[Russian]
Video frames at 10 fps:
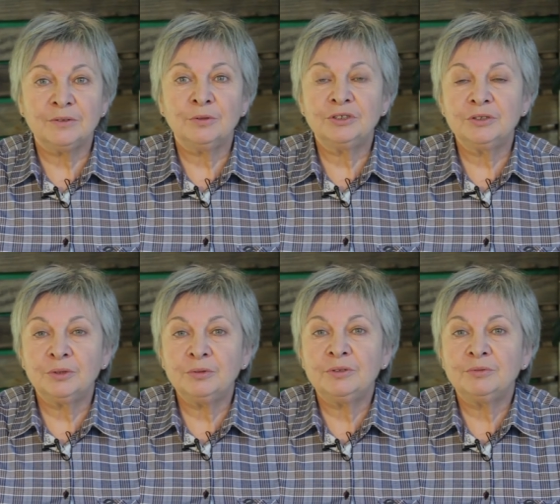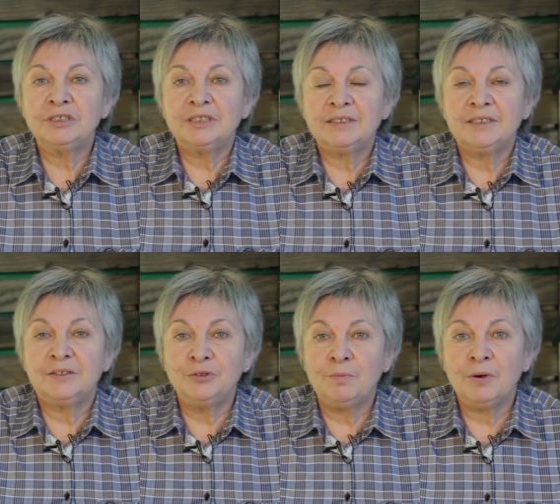очень трудно удержаться от
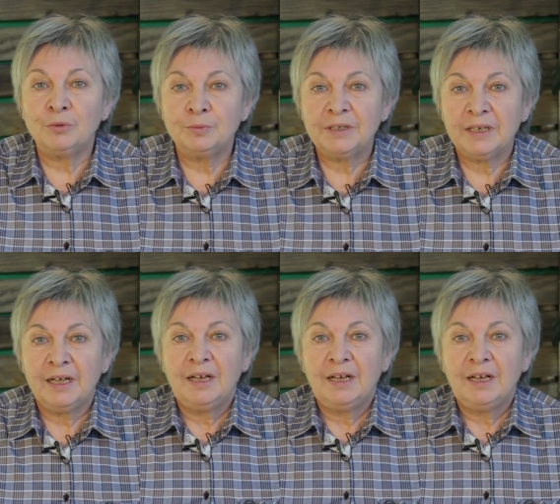ее покупки.